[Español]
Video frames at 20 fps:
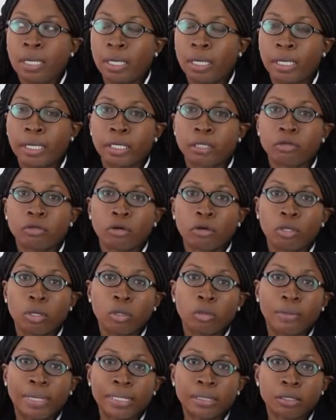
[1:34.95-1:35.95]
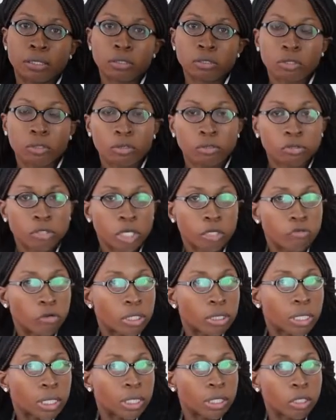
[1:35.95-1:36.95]
Eh, todos los maestros con los que
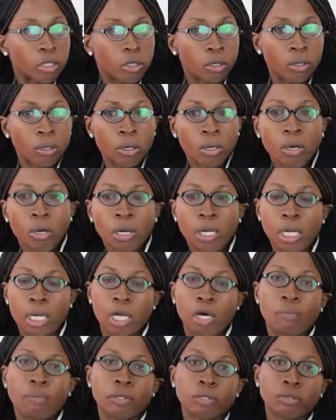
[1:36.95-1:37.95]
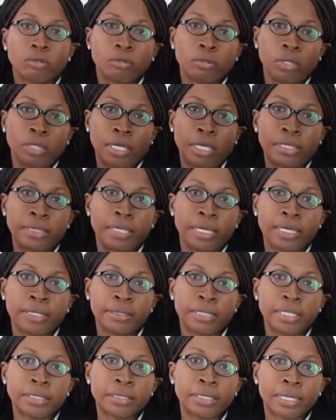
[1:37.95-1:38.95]
yo he tenido la oportunidad
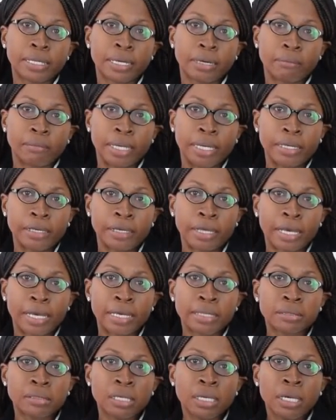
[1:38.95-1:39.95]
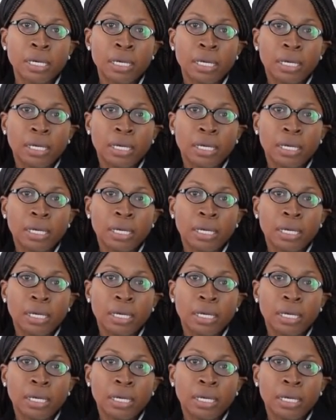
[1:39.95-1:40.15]
de, intercambiar ideas.